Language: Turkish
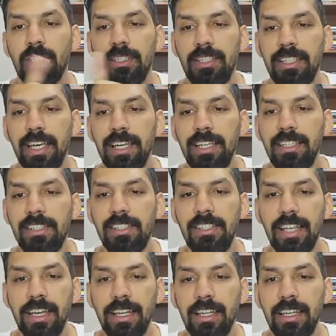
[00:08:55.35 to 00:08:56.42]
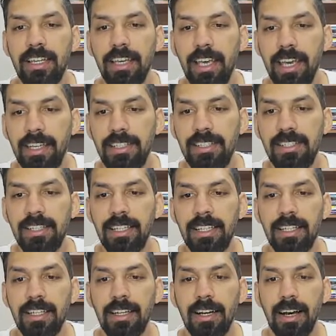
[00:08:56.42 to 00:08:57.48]
Diğeri ise
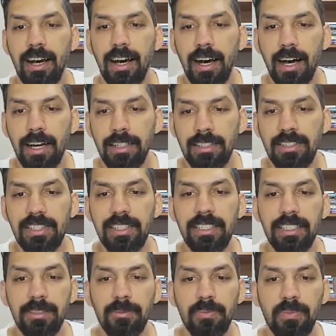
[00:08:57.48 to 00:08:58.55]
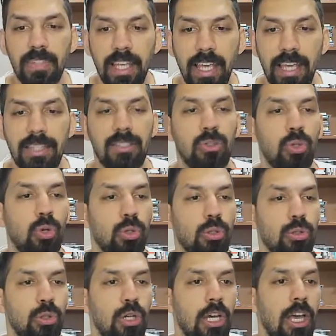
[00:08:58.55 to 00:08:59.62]
eksi artı eksi
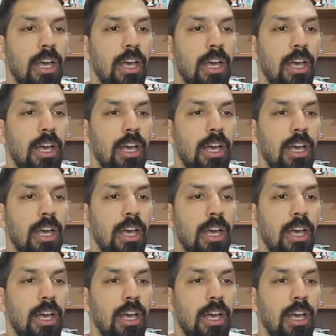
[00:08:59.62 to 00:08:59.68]
oldu.